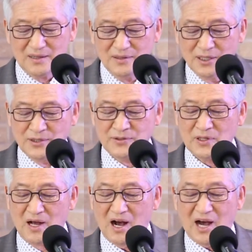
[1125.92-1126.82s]

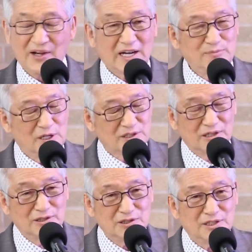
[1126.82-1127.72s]
너는 하나님의
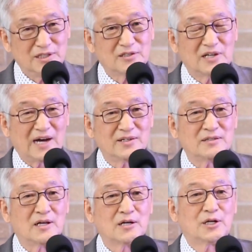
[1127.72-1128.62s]
성전이
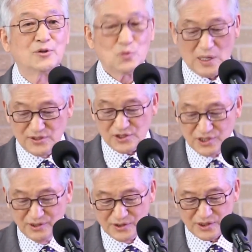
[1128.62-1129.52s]
그하는 거룩한
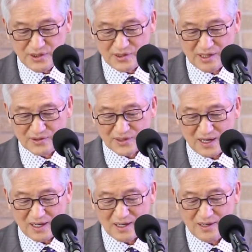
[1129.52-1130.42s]
성전이
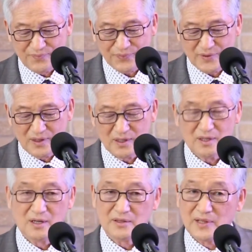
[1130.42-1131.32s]
되었다.
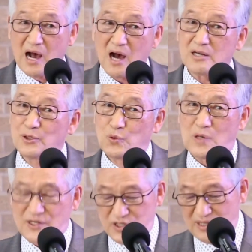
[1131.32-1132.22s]
나
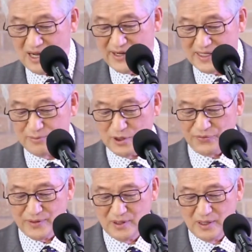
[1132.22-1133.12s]
거룩하신
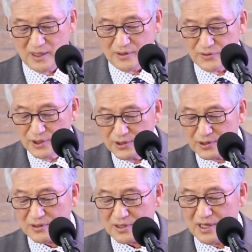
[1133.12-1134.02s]
하나님은
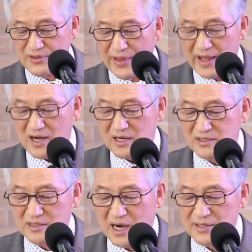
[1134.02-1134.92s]
너를 내가
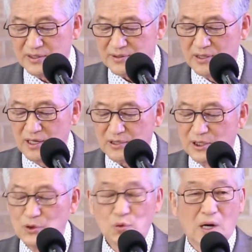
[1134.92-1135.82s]
거하는
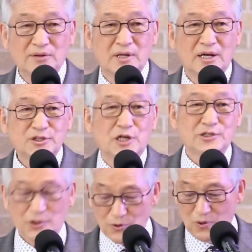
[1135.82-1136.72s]
거룩한
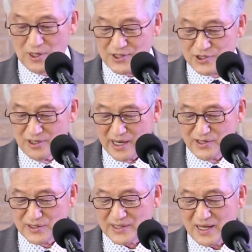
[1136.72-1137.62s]
처소로
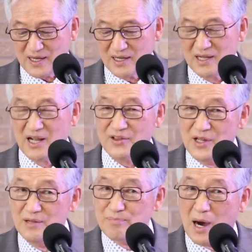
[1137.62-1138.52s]
정하였다.
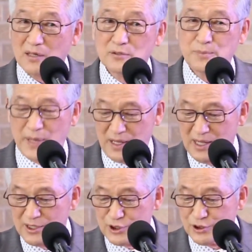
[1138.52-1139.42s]
네
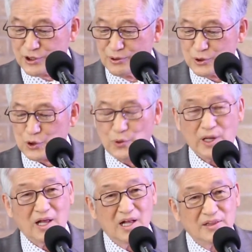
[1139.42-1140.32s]
마음의
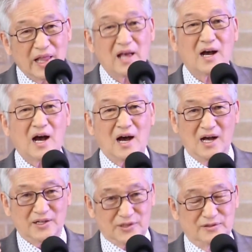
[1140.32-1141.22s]
지성소에 내가
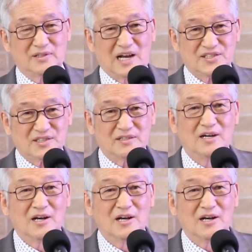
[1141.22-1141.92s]
들어가서